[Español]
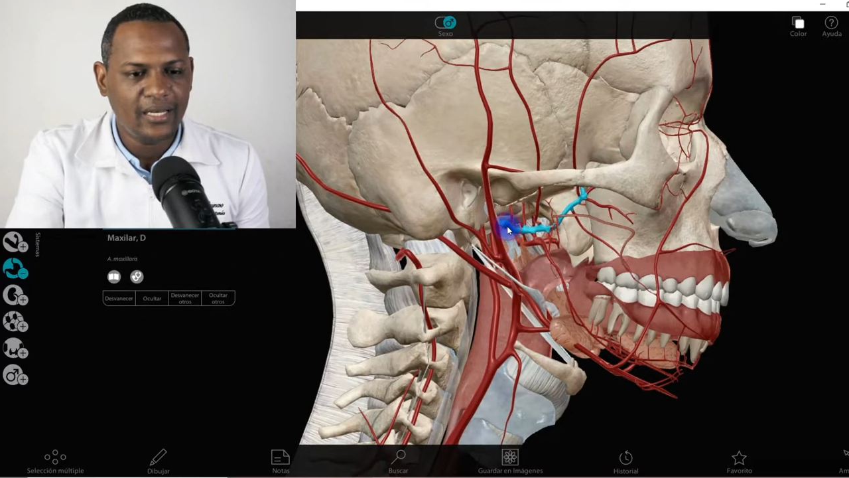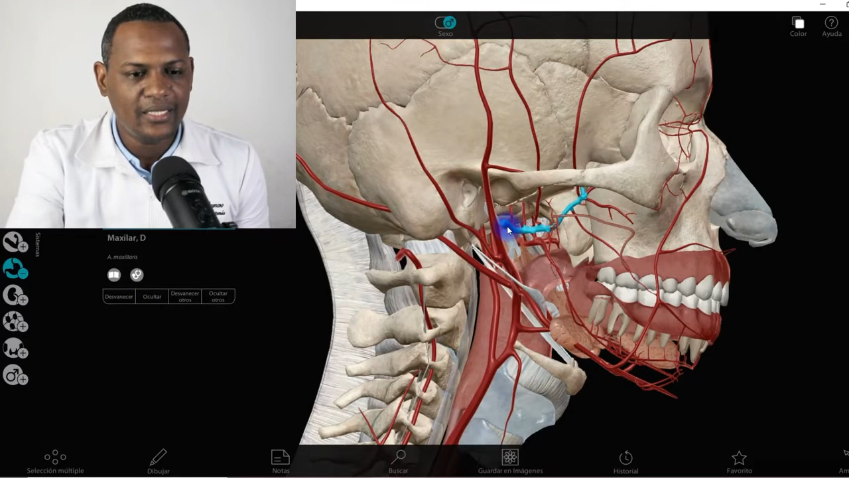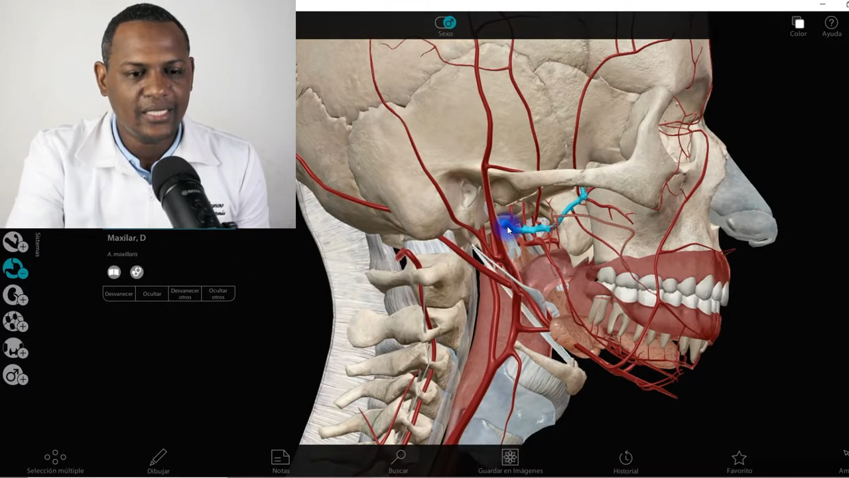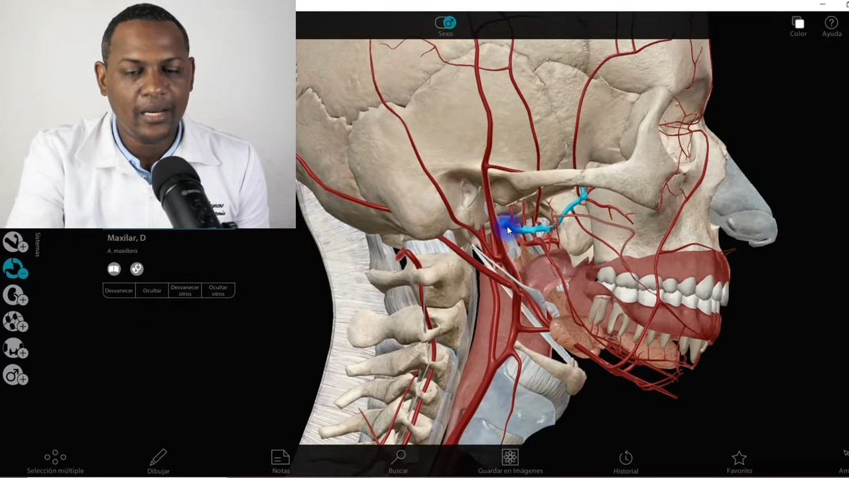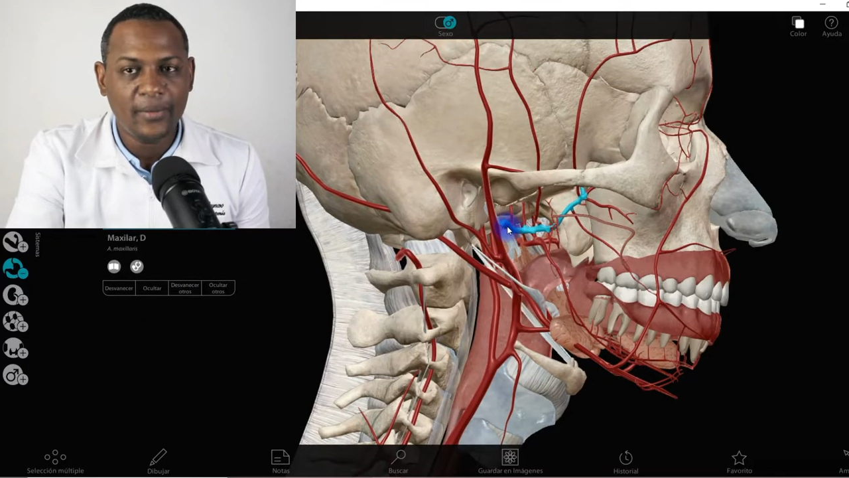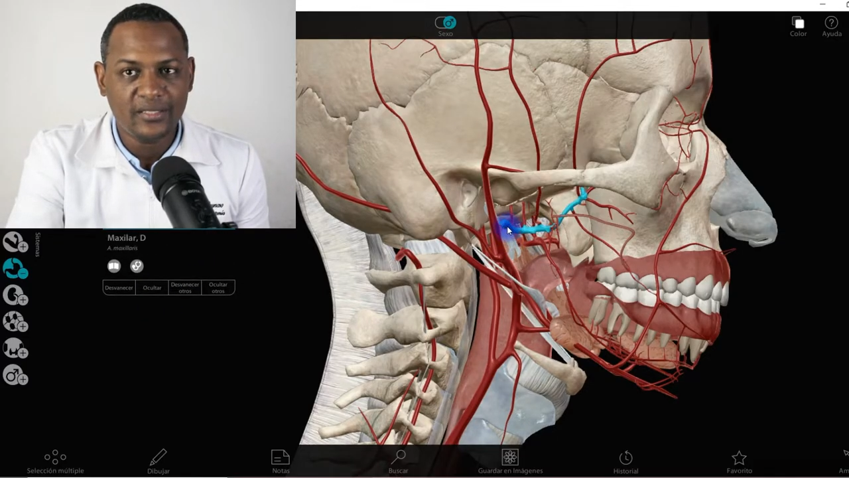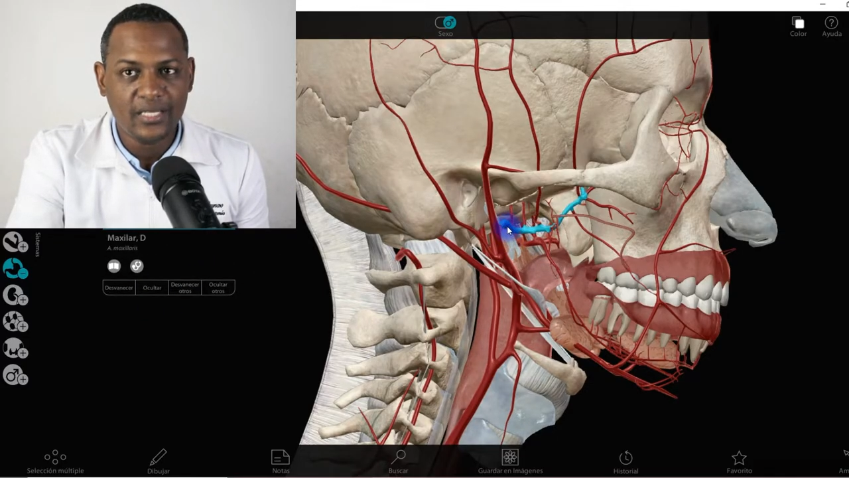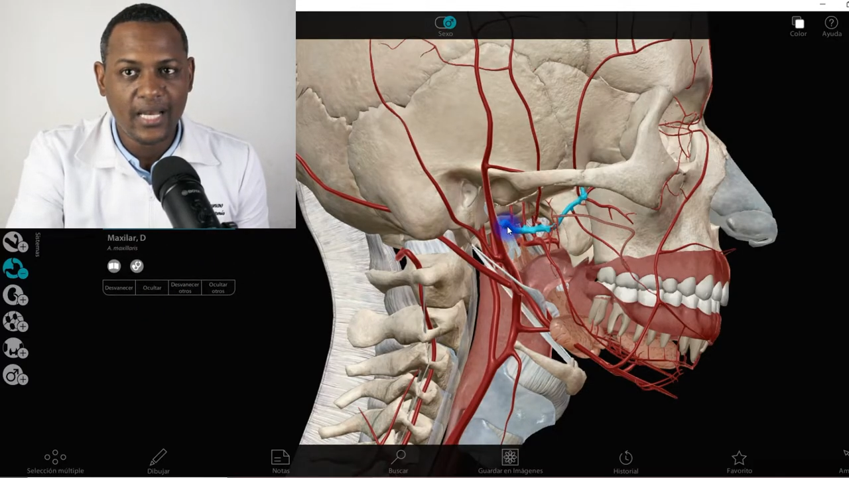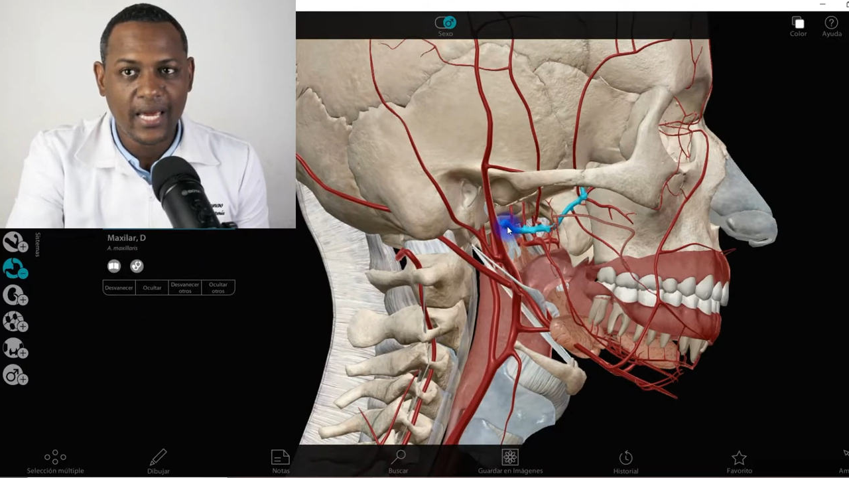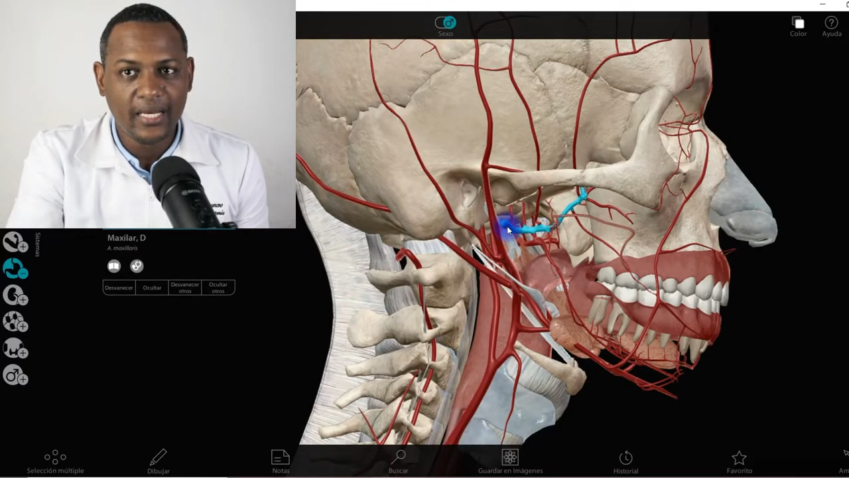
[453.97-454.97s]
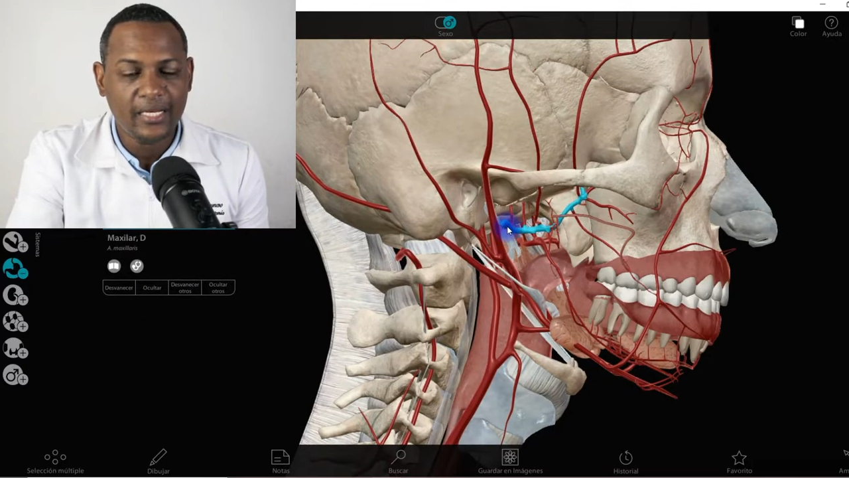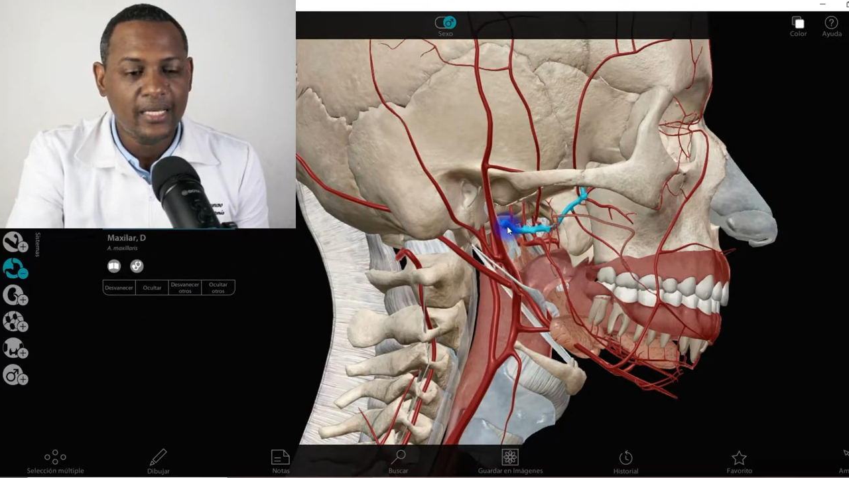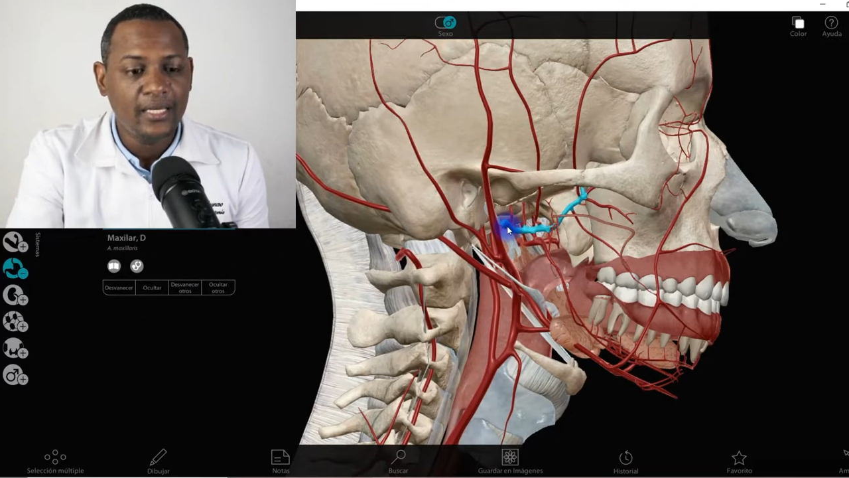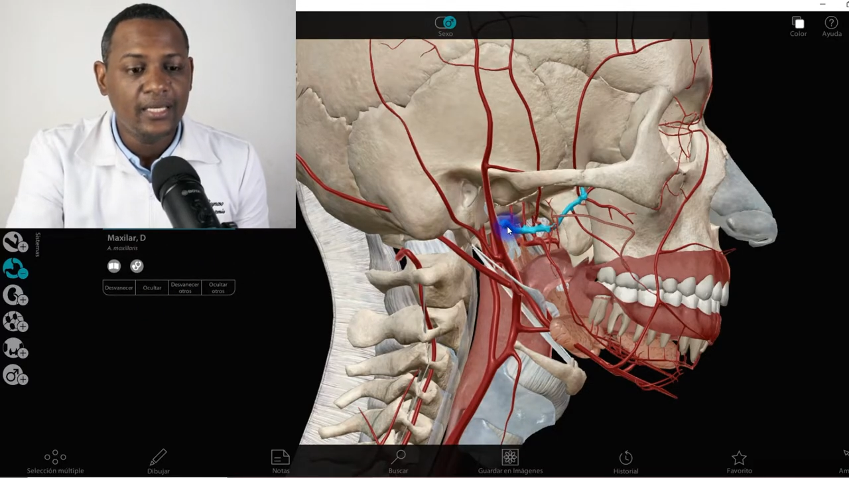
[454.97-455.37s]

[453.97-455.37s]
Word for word: es la arteria maxilar